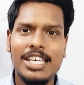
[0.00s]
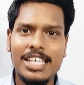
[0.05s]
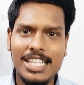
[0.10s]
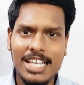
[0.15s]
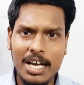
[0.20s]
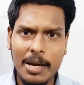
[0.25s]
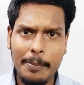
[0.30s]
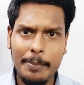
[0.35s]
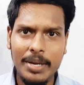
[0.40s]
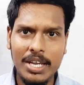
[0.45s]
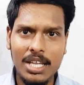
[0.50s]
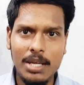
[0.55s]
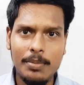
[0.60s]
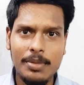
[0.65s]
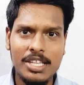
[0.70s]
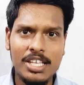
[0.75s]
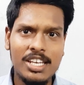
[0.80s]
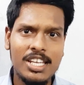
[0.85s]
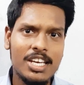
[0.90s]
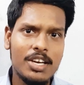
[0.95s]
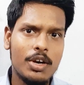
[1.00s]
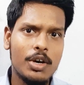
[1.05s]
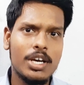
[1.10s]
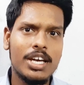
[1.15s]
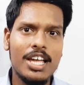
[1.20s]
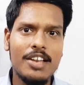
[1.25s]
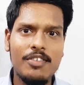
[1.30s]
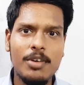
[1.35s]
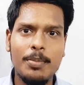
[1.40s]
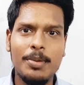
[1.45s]
இந்த கம்பெனியை பத்தி நீங்க
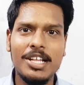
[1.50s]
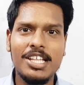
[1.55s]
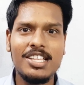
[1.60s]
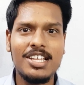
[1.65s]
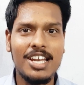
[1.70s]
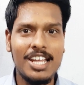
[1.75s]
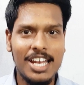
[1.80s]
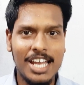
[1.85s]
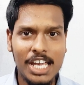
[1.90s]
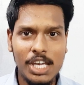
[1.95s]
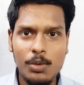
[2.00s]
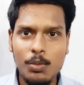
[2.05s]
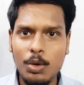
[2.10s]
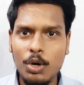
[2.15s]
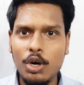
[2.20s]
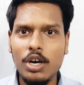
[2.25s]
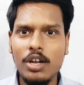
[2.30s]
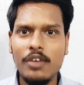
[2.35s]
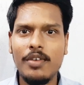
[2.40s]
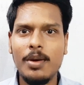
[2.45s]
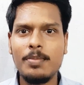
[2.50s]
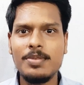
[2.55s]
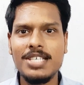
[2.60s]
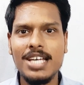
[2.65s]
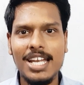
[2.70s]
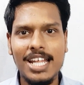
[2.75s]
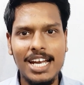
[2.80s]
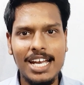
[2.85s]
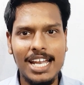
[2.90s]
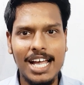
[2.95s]
கேள்விப்பட்டது இல்லைன்னா இவங்களோட
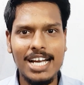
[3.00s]
வெப்சைட்டை